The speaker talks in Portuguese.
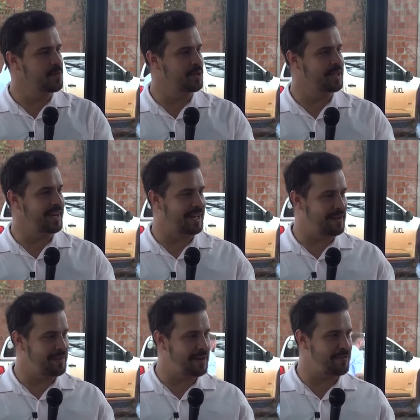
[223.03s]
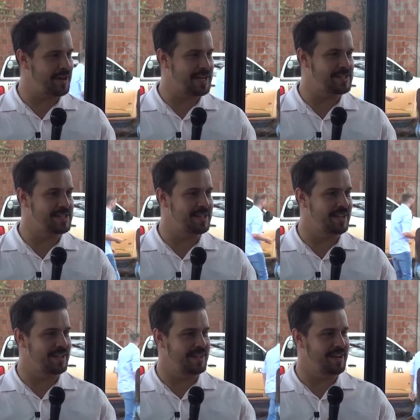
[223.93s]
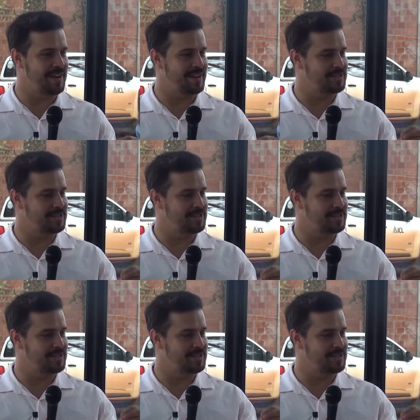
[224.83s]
Porque aquela velha frase, é,